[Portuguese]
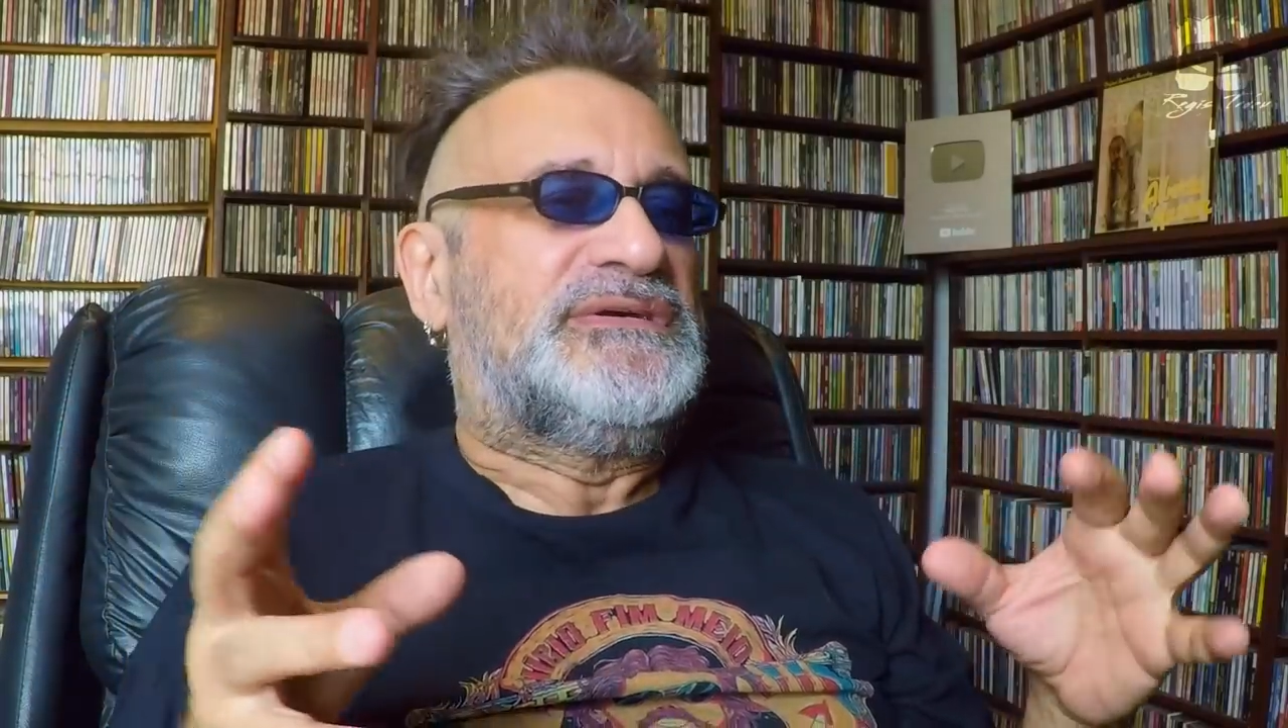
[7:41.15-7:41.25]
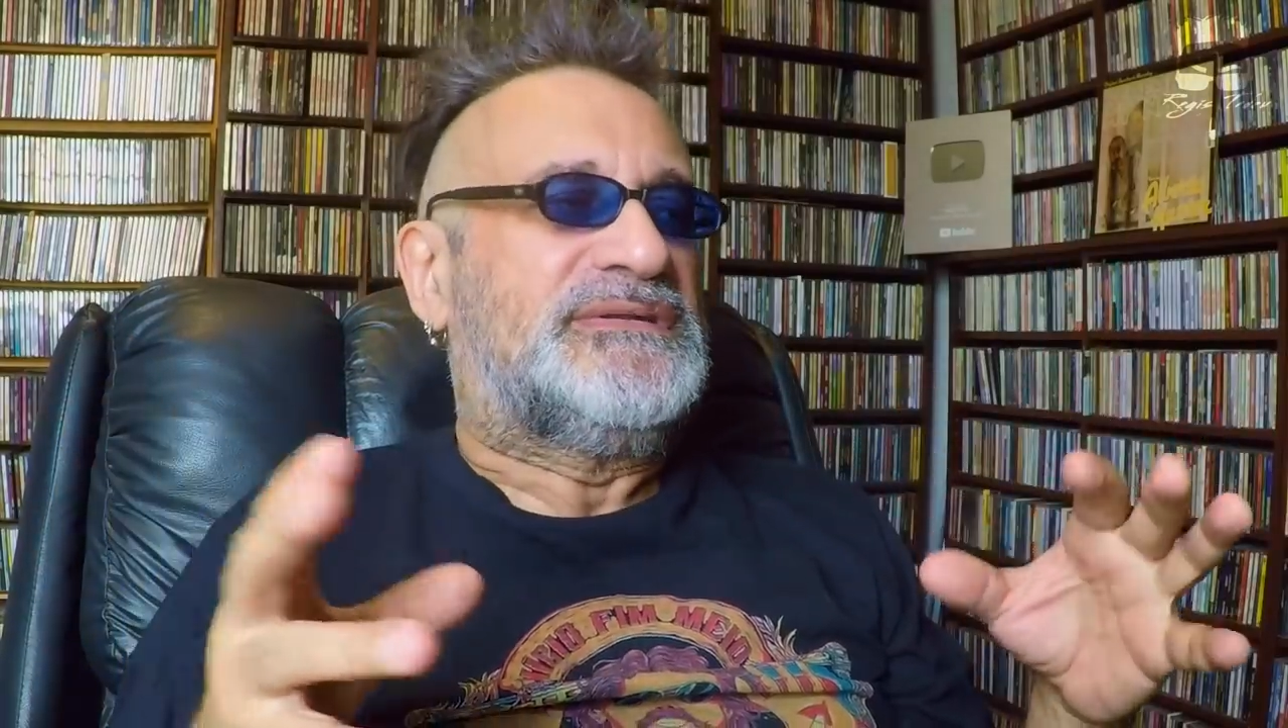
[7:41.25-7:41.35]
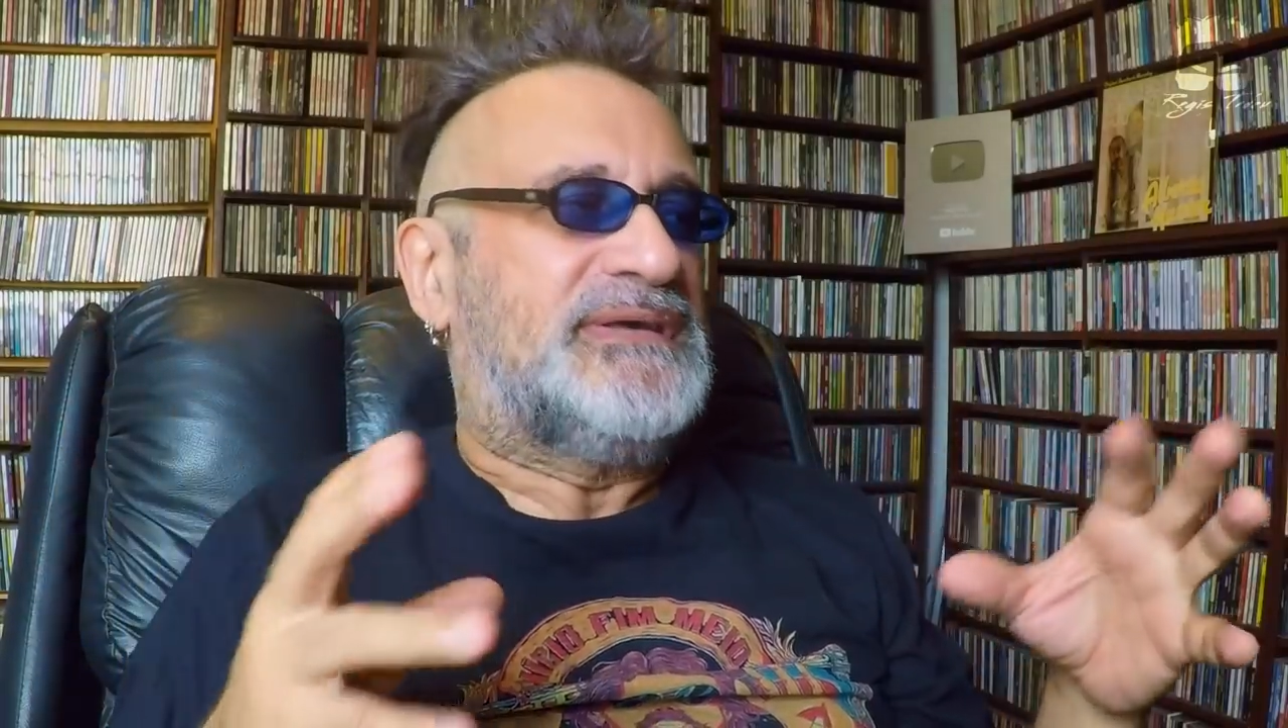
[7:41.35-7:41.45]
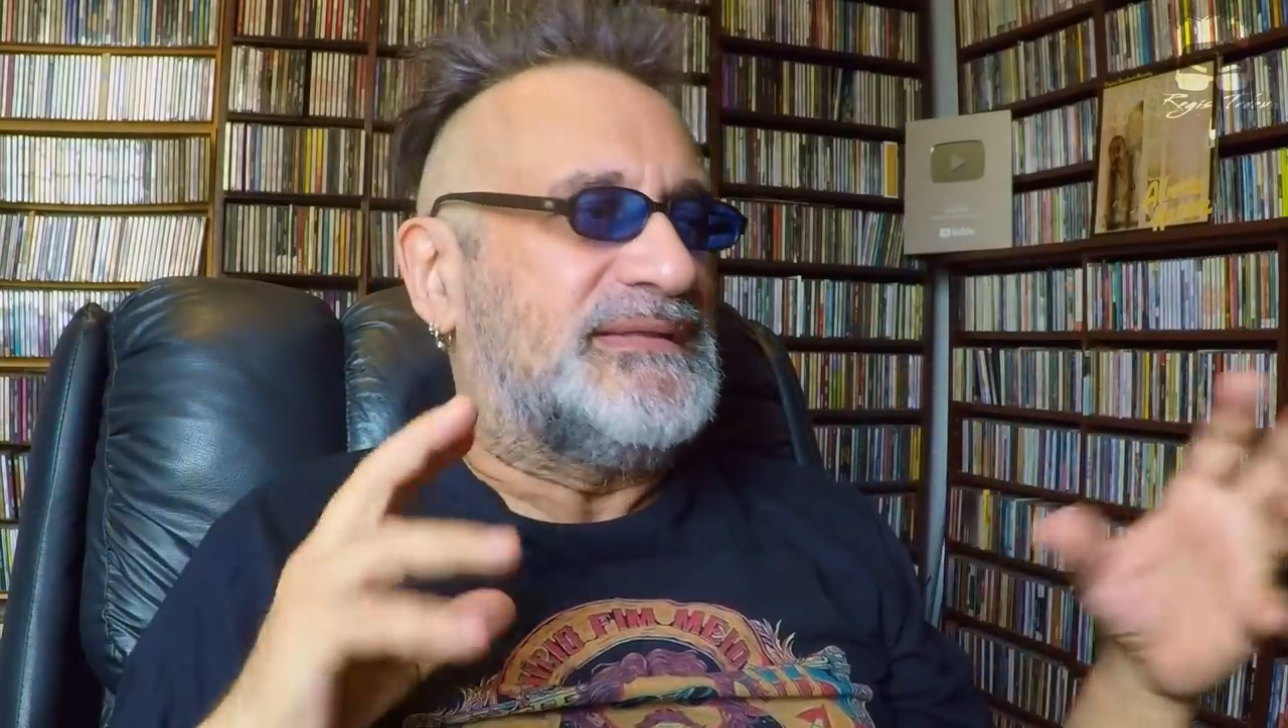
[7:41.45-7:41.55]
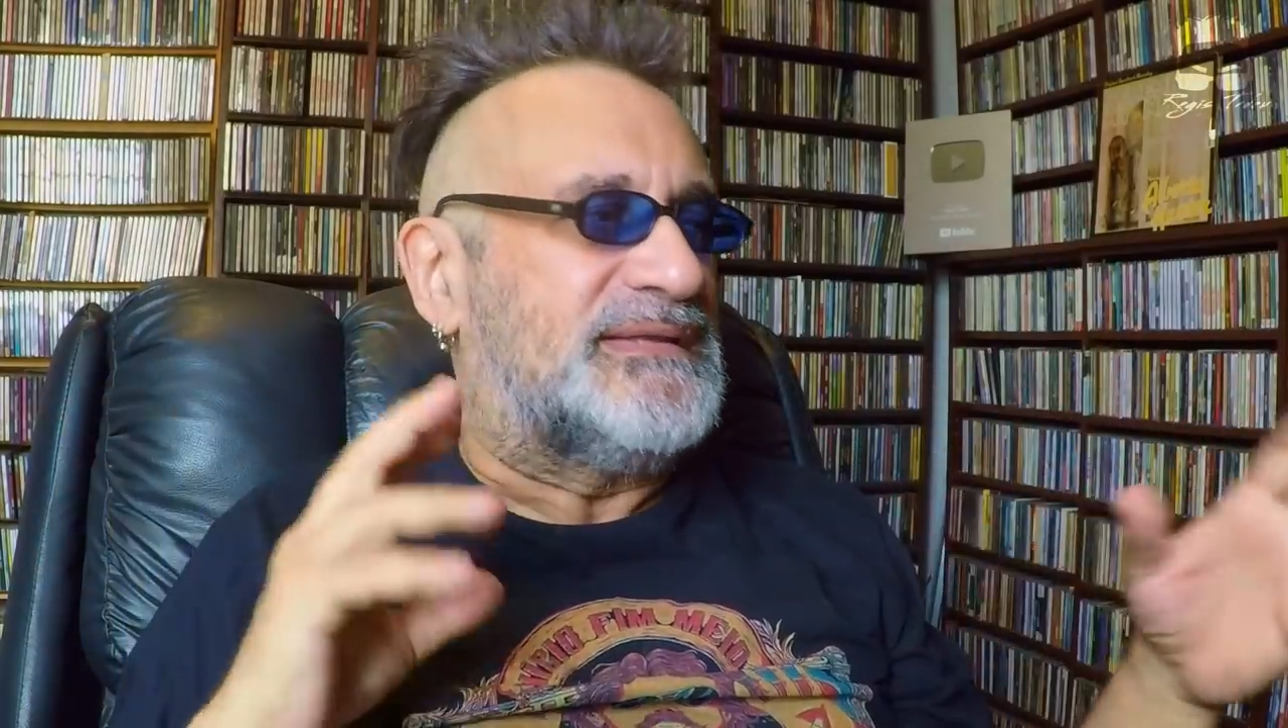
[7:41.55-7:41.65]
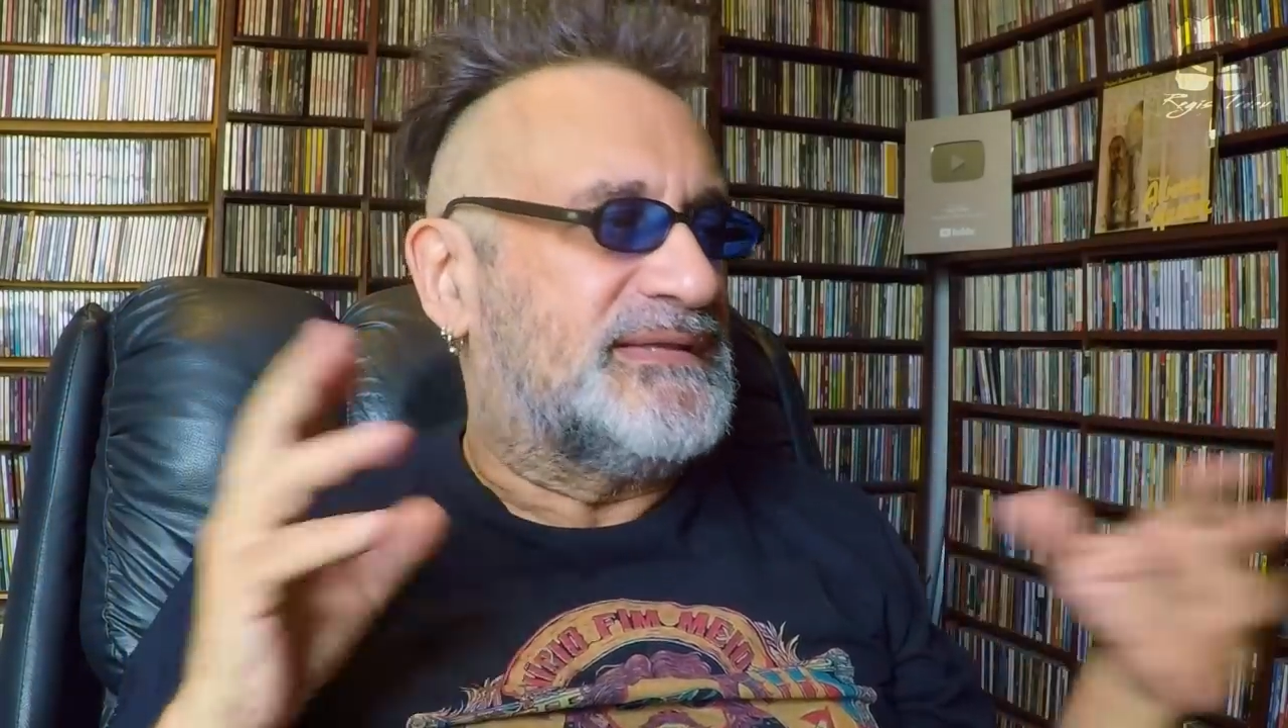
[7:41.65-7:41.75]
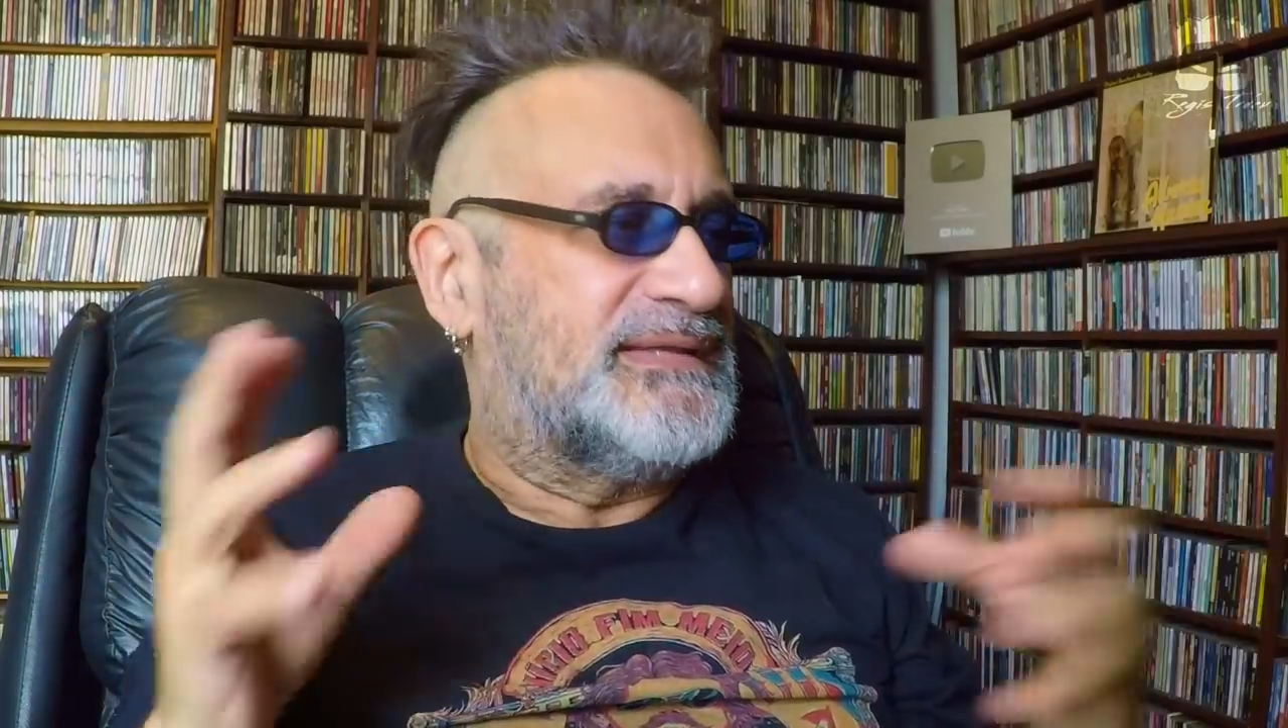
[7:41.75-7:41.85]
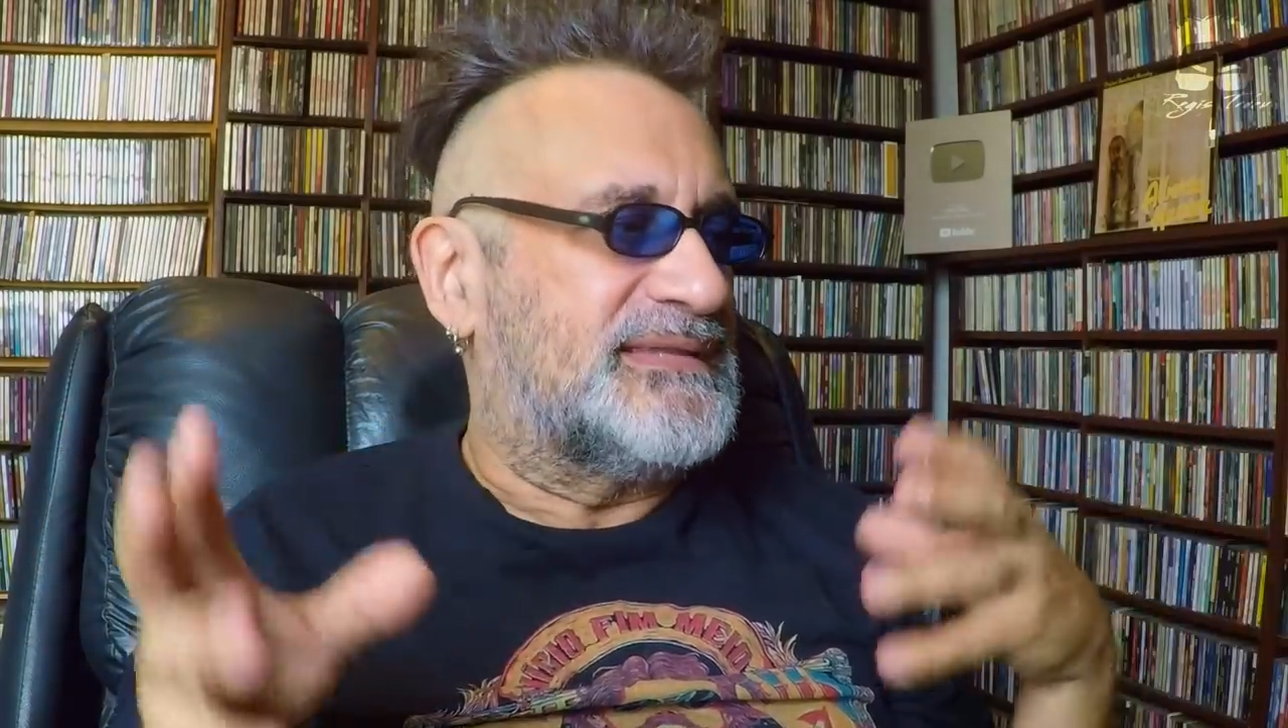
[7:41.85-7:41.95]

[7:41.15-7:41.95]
na, na, na